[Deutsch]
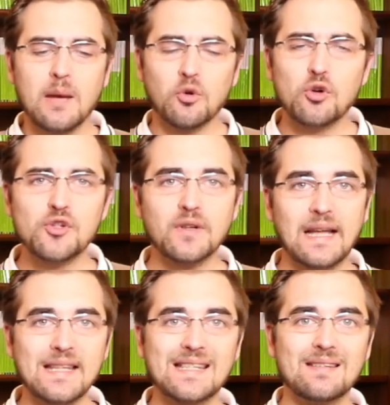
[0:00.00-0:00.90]
Im Großen und
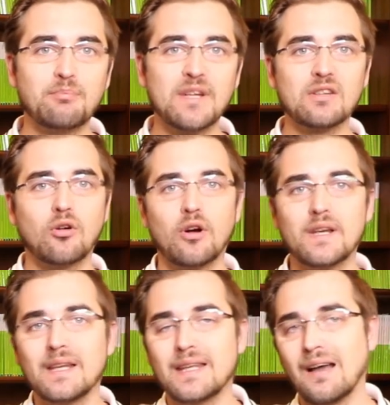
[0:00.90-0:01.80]
Ganzen
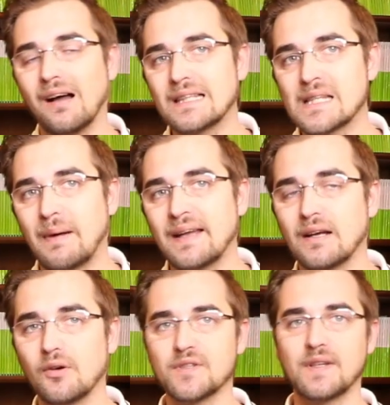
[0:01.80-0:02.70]
Bitcoin Jahr
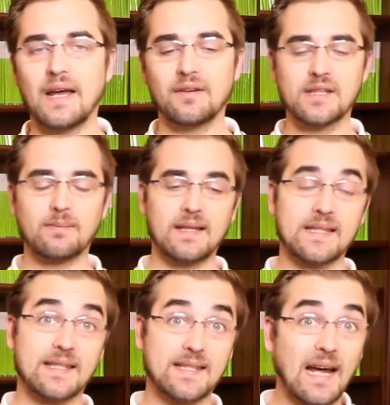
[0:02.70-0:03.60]

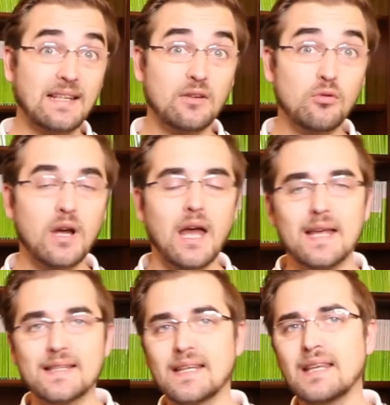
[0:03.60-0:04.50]
2021. Zeit genug,
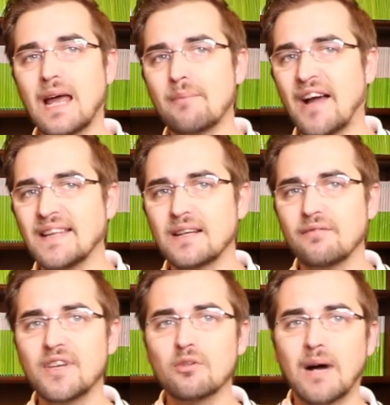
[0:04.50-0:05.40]
sich in einem
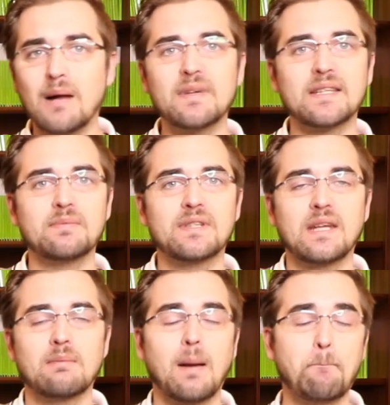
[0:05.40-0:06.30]
weiteren Video mal mit dem
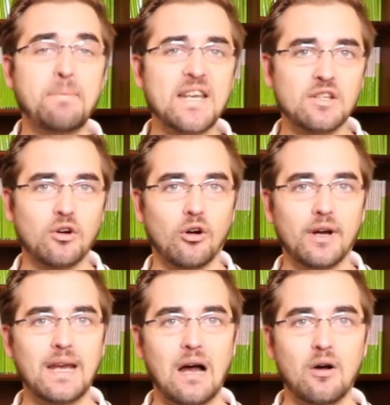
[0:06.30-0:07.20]
Thema Bitcoin